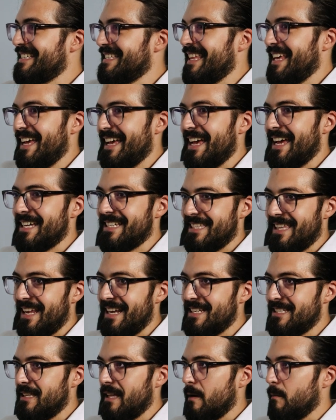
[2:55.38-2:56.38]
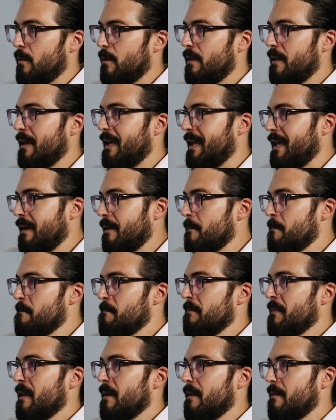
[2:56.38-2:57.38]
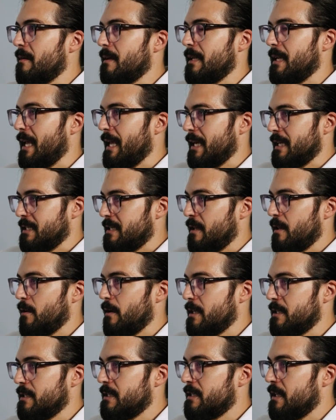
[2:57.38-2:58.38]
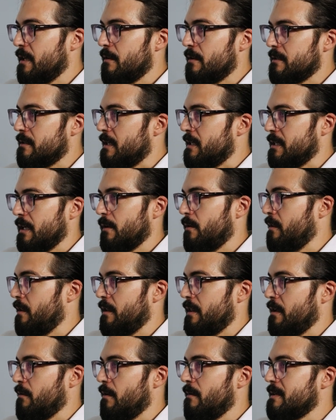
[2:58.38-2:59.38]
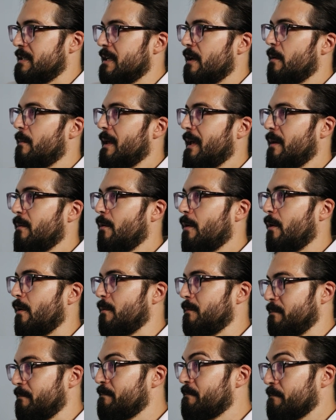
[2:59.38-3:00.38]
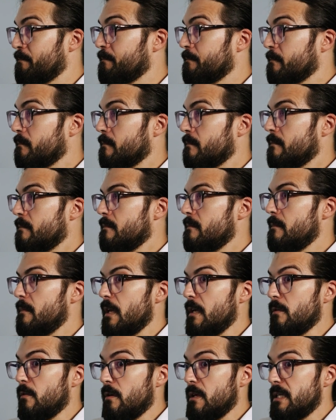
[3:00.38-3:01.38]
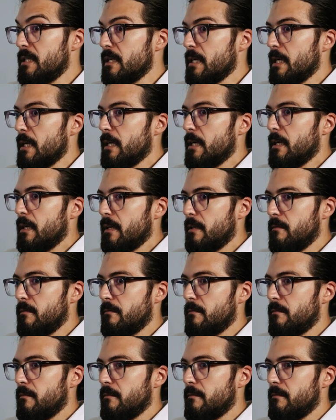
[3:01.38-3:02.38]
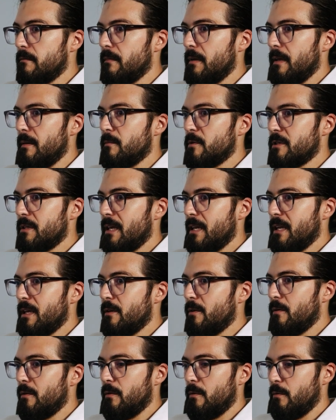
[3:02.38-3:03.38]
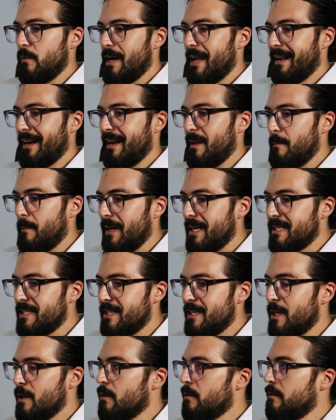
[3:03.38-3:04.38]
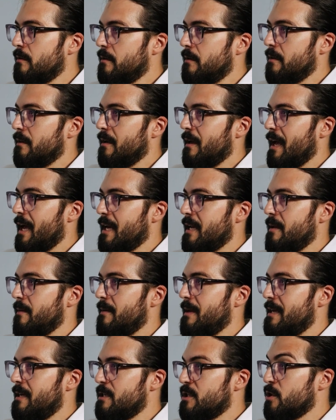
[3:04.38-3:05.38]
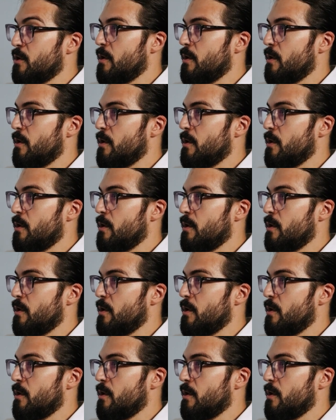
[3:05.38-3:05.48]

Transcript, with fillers: hasta, hasta el extremo de que eh, la Inquisición ha existido hasta el siglo XIX, si no me equivoco. Entonces, mm, hemos tenido una represión a nivel